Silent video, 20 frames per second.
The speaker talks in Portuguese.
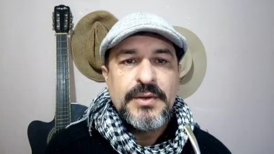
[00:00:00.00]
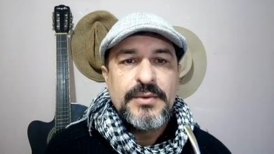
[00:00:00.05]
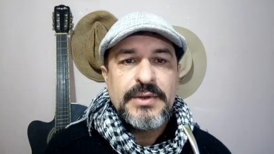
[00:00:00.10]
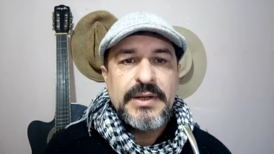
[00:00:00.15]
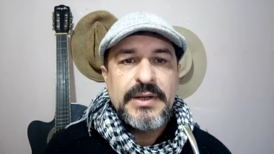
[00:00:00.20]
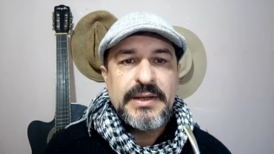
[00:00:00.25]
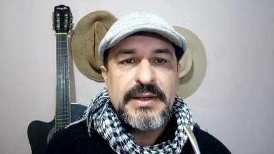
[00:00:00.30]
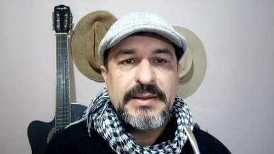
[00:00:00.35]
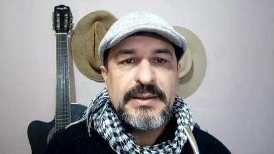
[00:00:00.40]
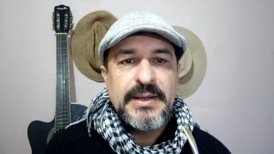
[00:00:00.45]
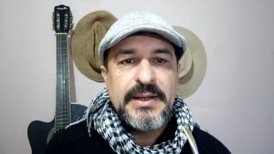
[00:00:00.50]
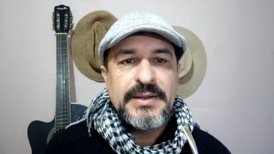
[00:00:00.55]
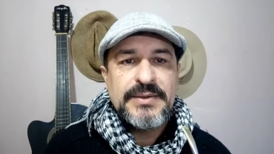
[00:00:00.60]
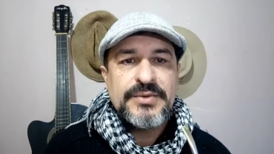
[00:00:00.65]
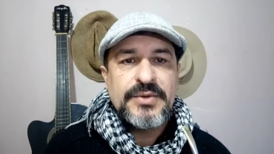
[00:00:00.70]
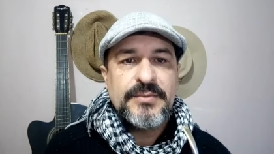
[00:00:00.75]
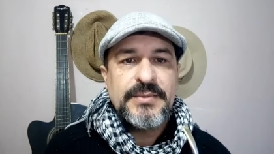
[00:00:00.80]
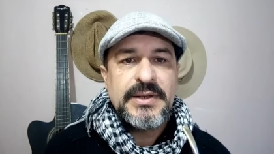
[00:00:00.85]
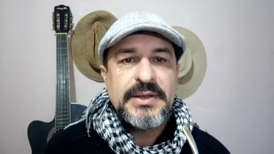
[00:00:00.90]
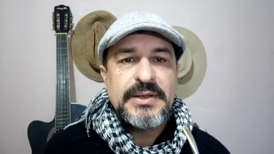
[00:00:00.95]
O
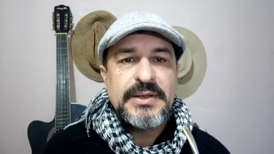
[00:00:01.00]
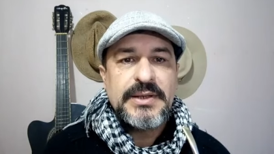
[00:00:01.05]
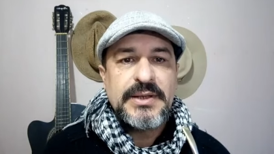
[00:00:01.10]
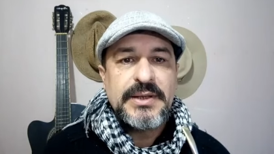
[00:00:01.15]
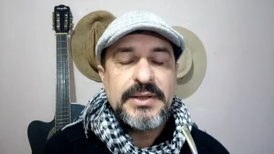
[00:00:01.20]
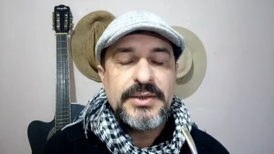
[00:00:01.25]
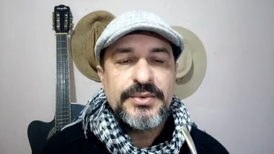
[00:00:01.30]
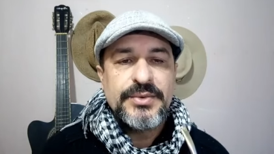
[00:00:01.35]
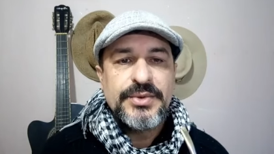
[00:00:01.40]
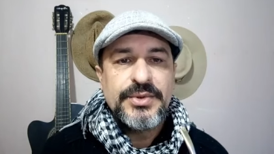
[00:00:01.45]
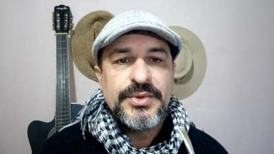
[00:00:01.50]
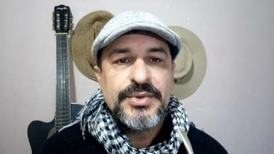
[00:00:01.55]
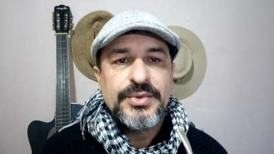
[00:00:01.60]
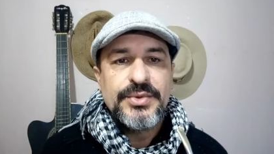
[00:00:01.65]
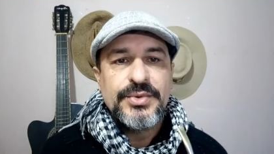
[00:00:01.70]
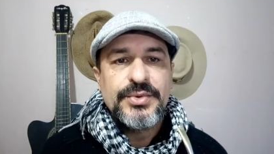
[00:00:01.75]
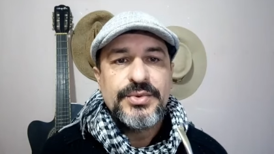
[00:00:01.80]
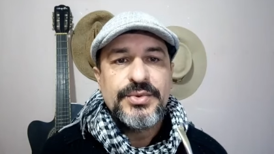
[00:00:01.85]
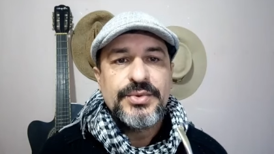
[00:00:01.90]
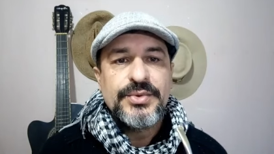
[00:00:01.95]
canadense, o americano e
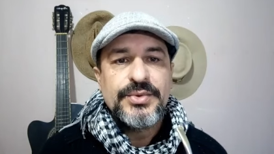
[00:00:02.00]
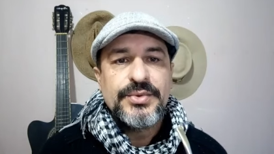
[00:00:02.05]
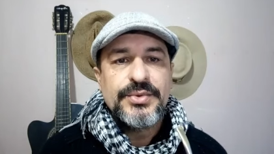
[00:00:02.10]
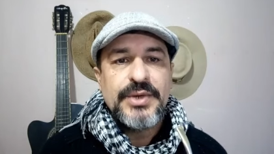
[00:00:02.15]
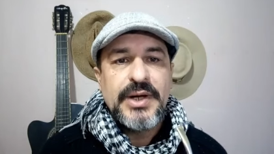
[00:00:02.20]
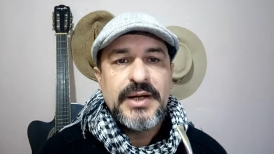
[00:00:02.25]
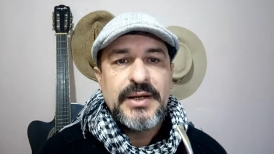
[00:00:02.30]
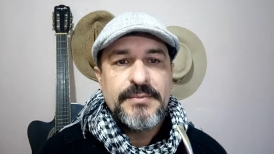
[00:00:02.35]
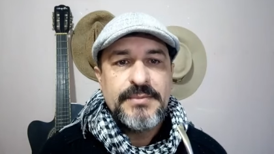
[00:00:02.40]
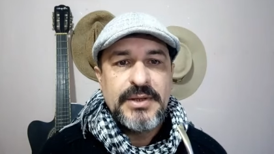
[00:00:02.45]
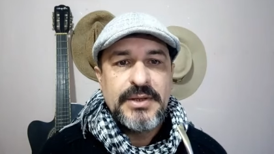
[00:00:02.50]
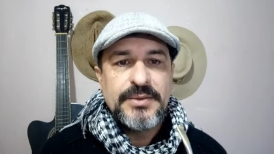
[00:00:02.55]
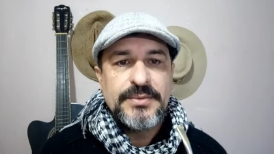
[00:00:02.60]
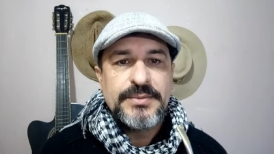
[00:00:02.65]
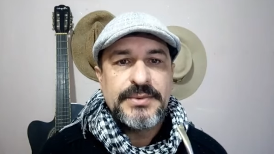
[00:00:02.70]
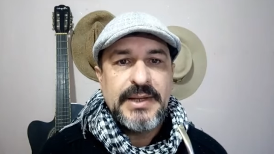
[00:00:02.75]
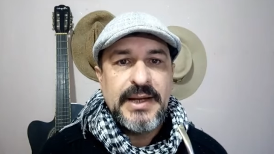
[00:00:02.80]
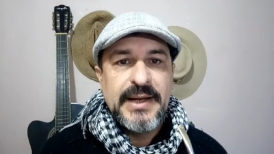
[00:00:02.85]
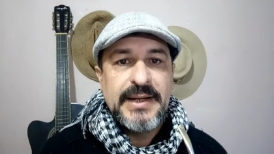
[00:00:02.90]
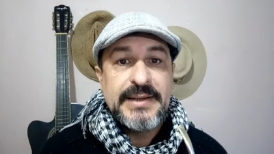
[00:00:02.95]
o
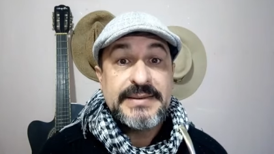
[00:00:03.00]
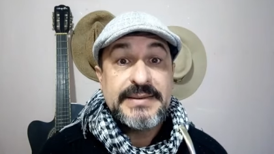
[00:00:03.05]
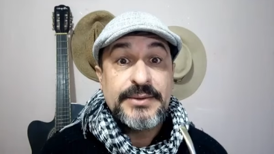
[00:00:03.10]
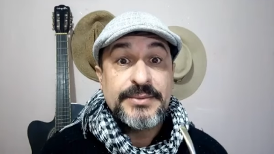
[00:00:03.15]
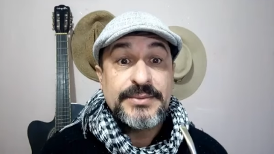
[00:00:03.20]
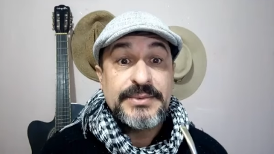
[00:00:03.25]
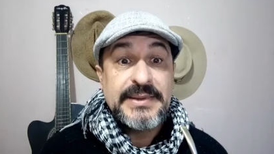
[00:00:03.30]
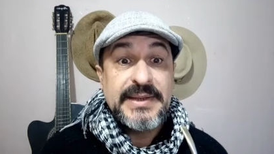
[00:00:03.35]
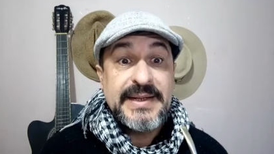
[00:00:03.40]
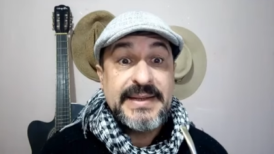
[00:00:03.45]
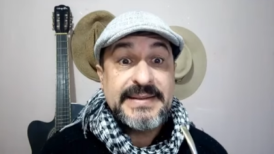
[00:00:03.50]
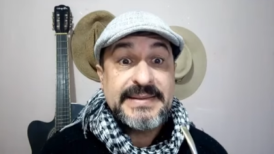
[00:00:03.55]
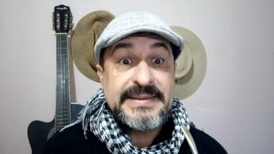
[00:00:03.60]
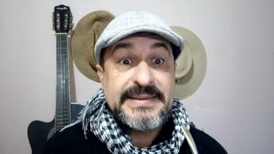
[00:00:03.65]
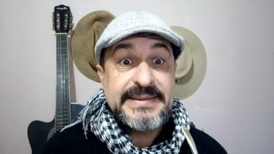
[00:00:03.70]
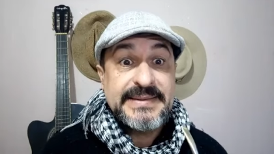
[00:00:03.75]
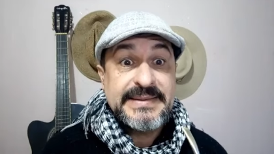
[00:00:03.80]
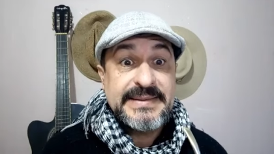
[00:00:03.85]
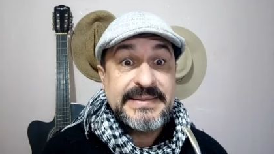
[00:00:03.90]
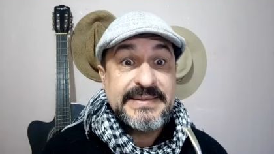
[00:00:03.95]
alemão, tá? São
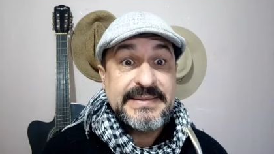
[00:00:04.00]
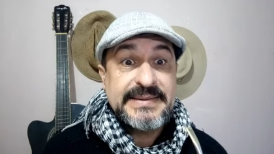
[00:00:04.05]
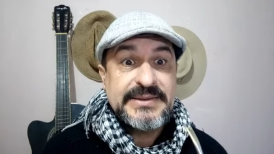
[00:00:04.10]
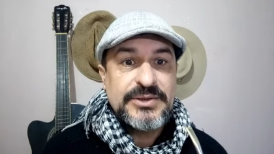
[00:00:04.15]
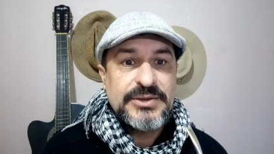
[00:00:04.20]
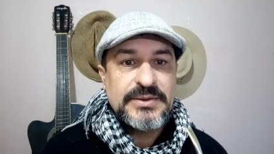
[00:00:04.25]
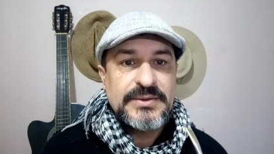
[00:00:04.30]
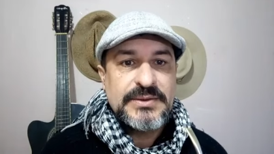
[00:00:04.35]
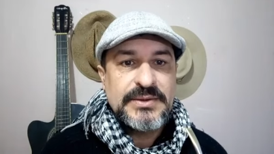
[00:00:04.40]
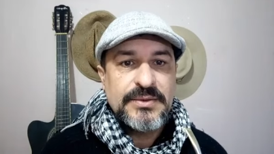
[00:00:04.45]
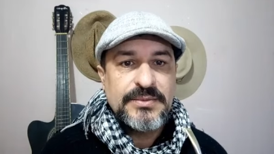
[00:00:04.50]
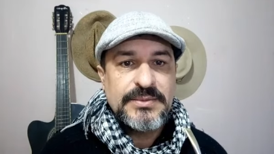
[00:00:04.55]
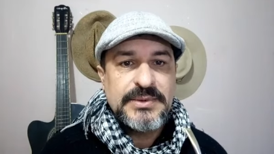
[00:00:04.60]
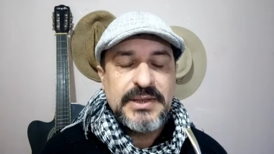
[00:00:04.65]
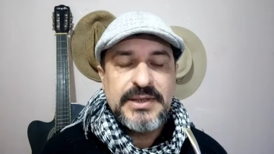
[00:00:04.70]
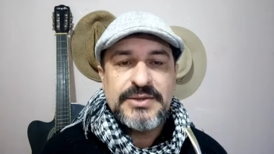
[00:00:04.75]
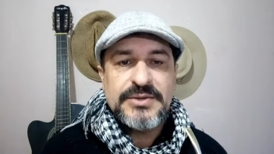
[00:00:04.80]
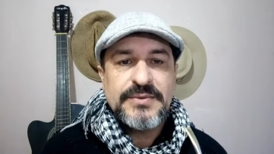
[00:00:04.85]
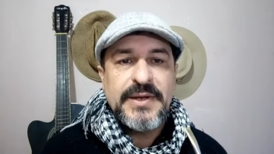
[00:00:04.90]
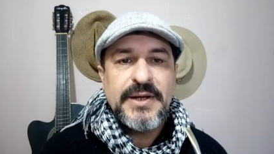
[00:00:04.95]
três, são
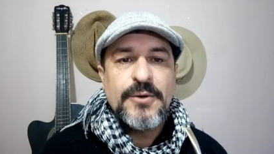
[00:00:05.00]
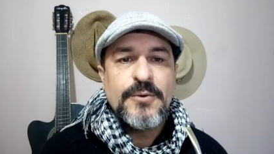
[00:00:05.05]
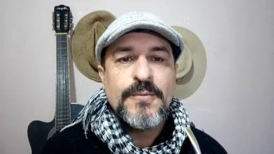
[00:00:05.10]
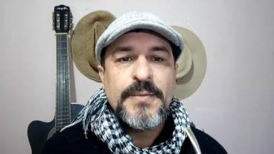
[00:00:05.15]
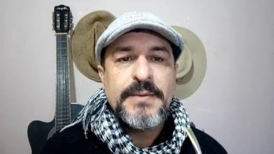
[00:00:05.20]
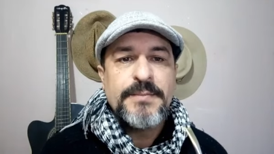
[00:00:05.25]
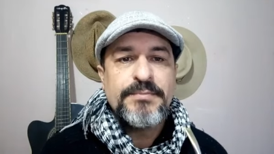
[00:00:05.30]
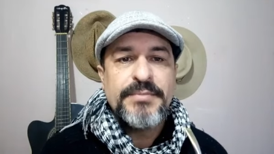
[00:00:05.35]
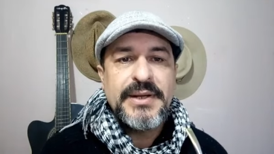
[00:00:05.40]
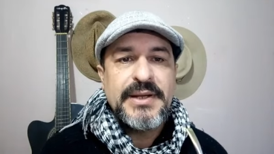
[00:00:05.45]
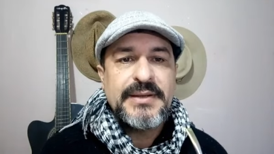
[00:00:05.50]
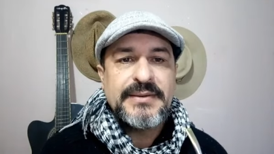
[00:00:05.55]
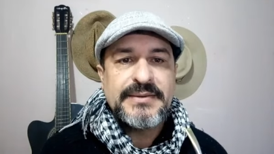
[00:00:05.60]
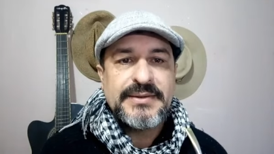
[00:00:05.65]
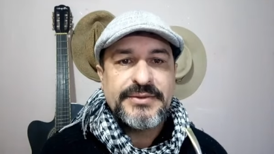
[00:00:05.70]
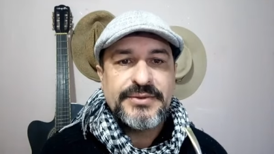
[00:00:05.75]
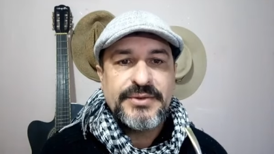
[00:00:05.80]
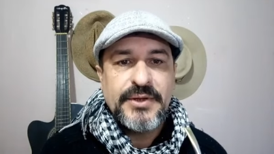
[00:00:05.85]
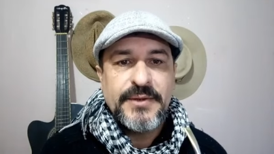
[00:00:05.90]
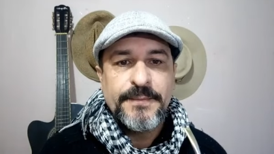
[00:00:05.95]
três, não é uma
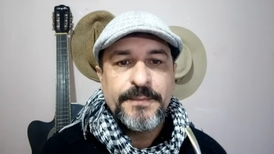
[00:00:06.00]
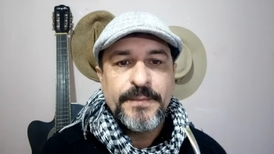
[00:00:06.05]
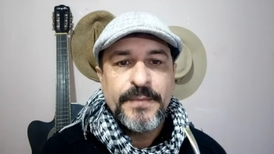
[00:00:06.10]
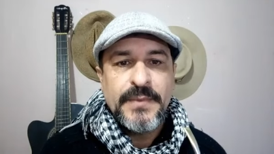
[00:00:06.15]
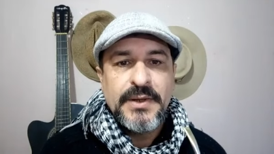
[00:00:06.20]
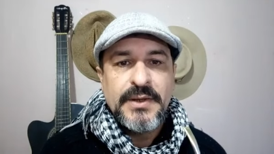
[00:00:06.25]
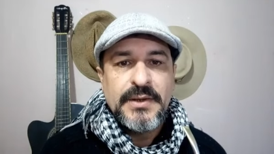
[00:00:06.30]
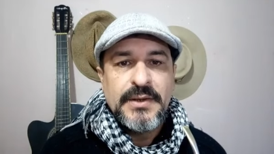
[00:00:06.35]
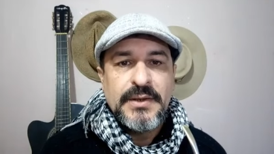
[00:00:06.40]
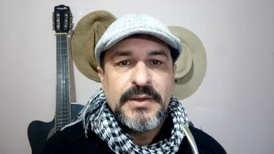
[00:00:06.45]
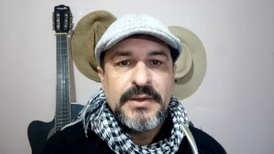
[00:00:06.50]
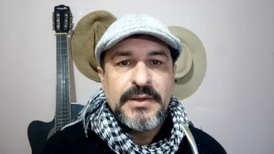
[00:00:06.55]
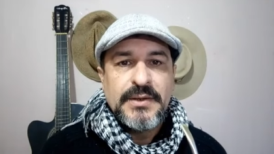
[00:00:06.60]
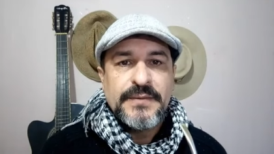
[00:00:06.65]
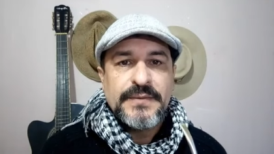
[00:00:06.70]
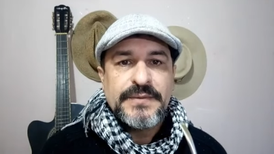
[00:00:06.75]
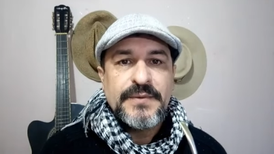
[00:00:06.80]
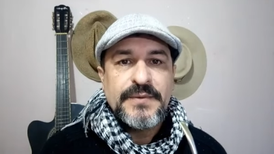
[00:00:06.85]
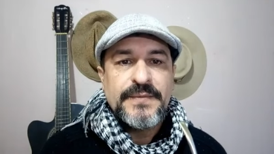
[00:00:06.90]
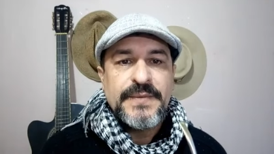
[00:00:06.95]
empresa só.
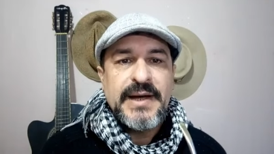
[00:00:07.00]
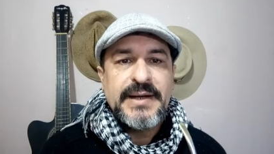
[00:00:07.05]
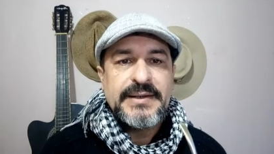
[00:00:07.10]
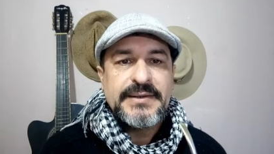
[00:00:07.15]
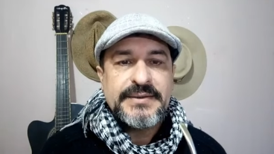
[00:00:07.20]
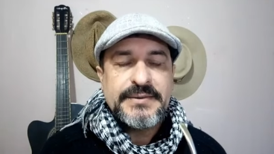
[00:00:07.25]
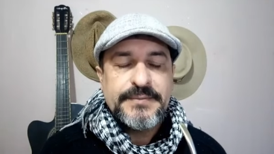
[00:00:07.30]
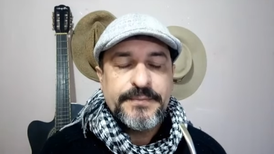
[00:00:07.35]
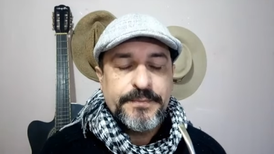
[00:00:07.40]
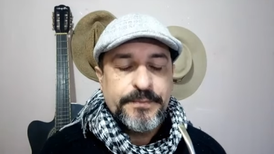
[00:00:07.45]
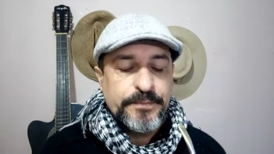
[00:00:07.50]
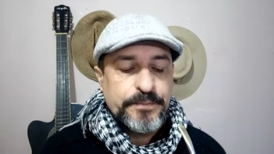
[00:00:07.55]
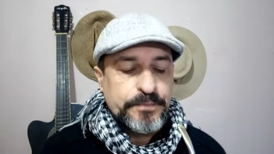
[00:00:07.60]
São várias.